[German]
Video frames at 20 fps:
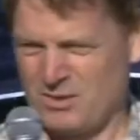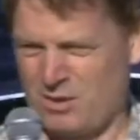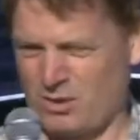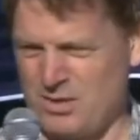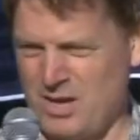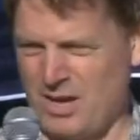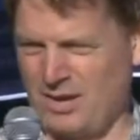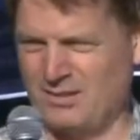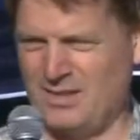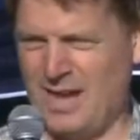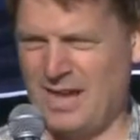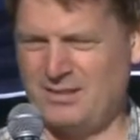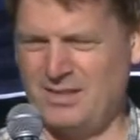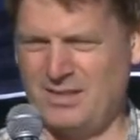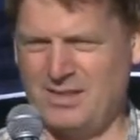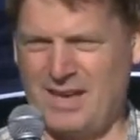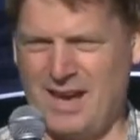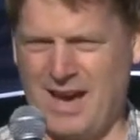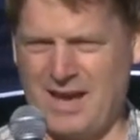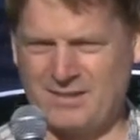durch Ihre
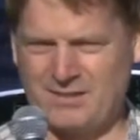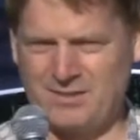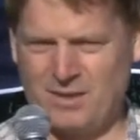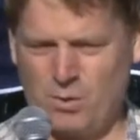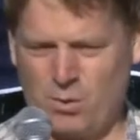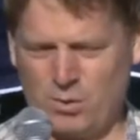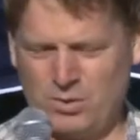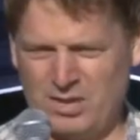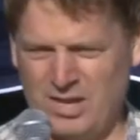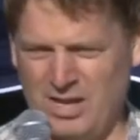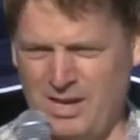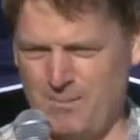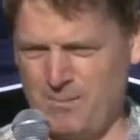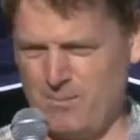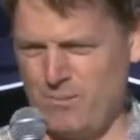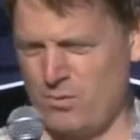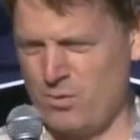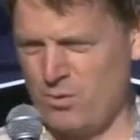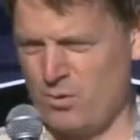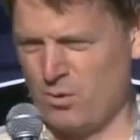Tätigkeiten
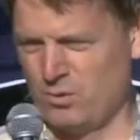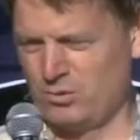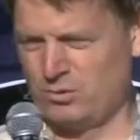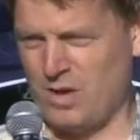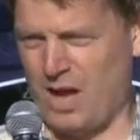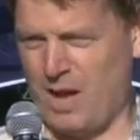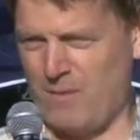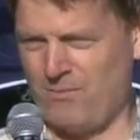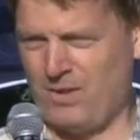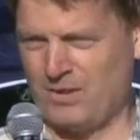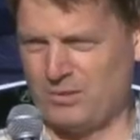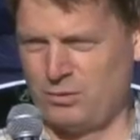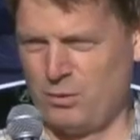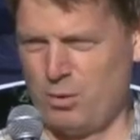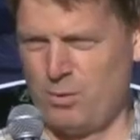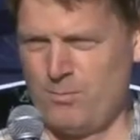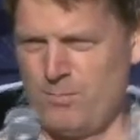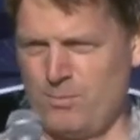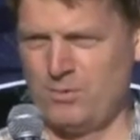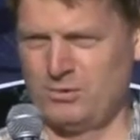EU-Themen. Und so haben wir
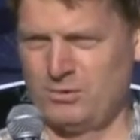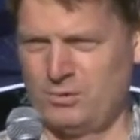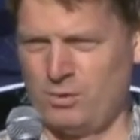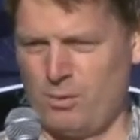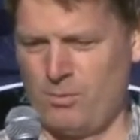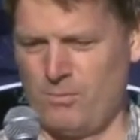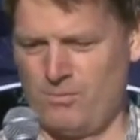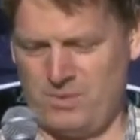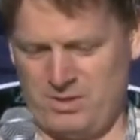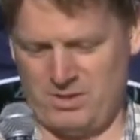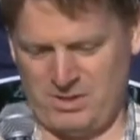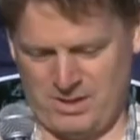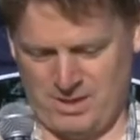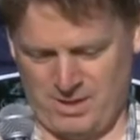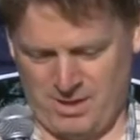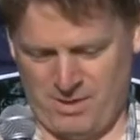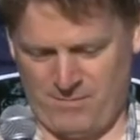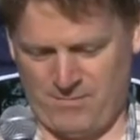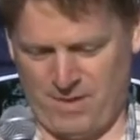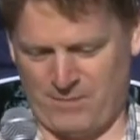zum, zum
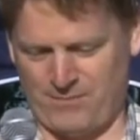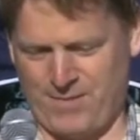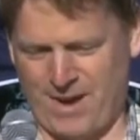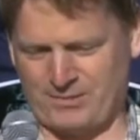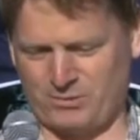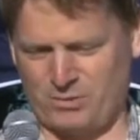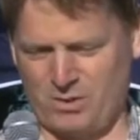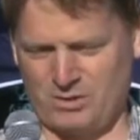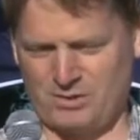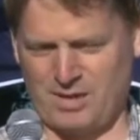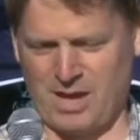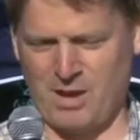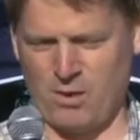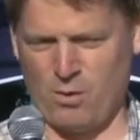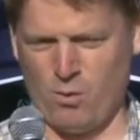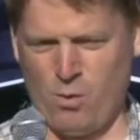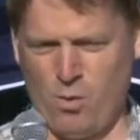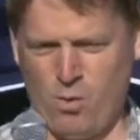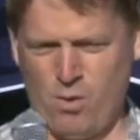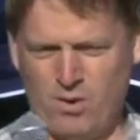äh, Verfassung
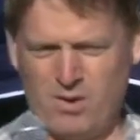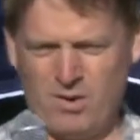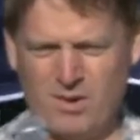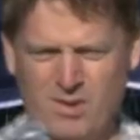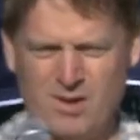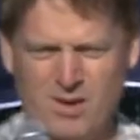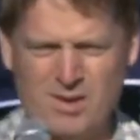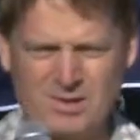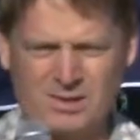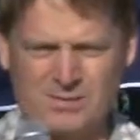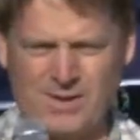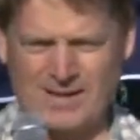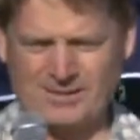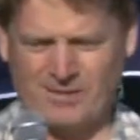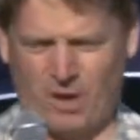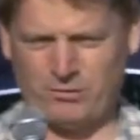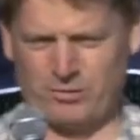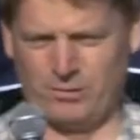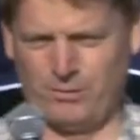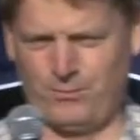der EU
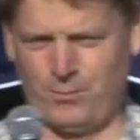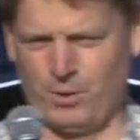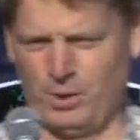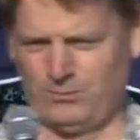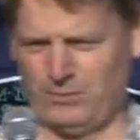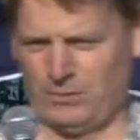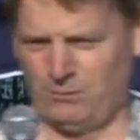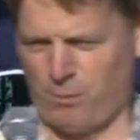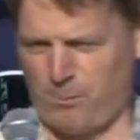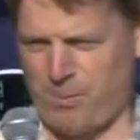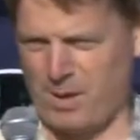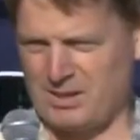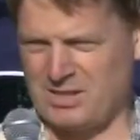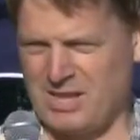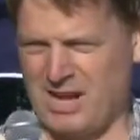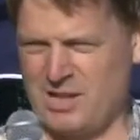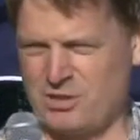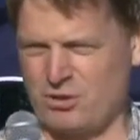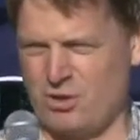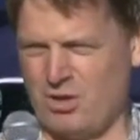2005 in
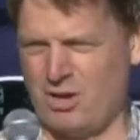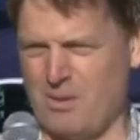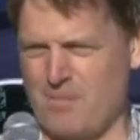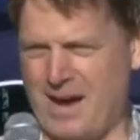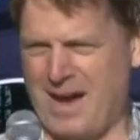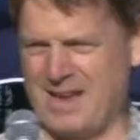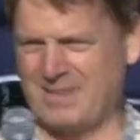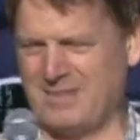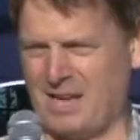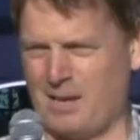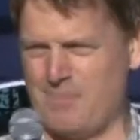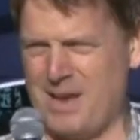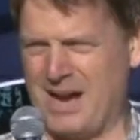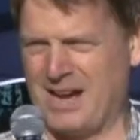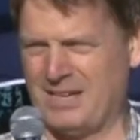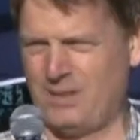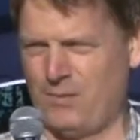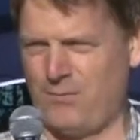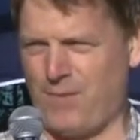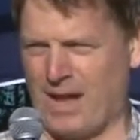Wuppertal schon gemeinsam
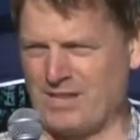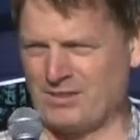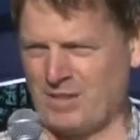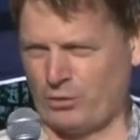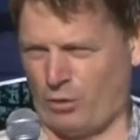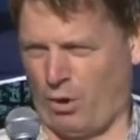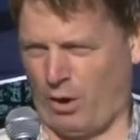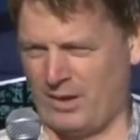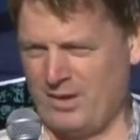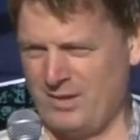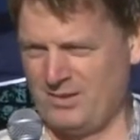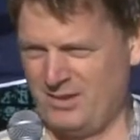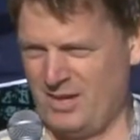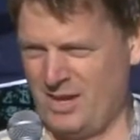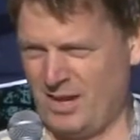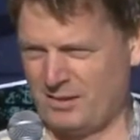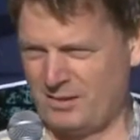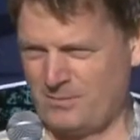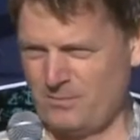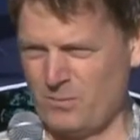eine Veranstaltung
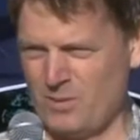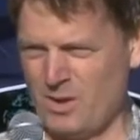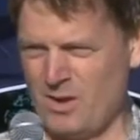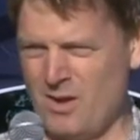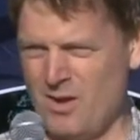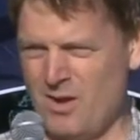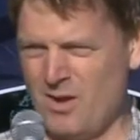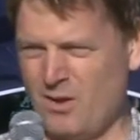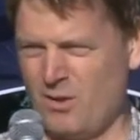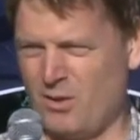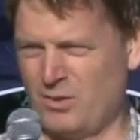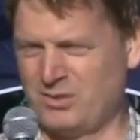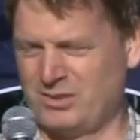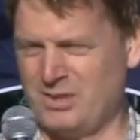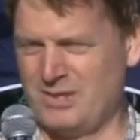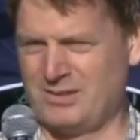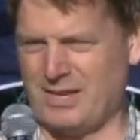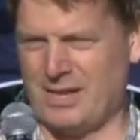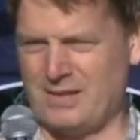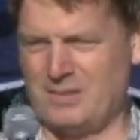organisiert und
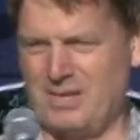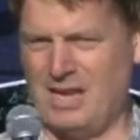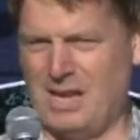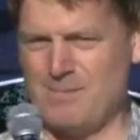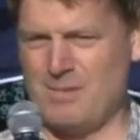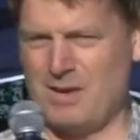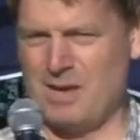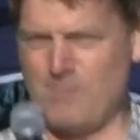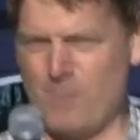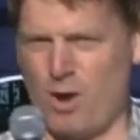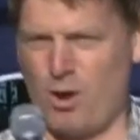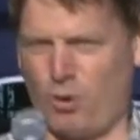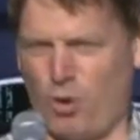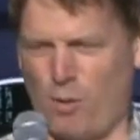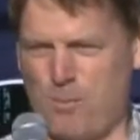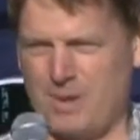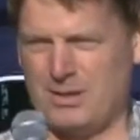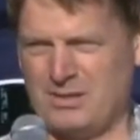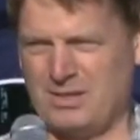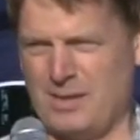sind seitdem im
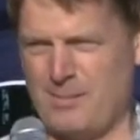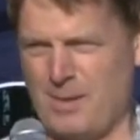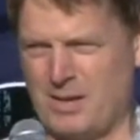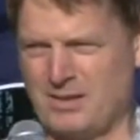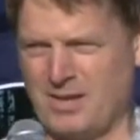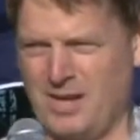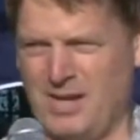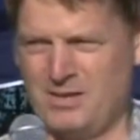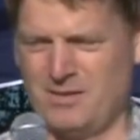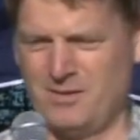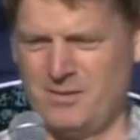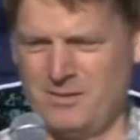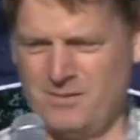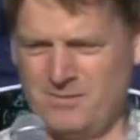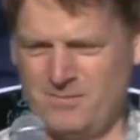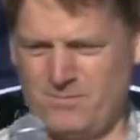Europathema drin.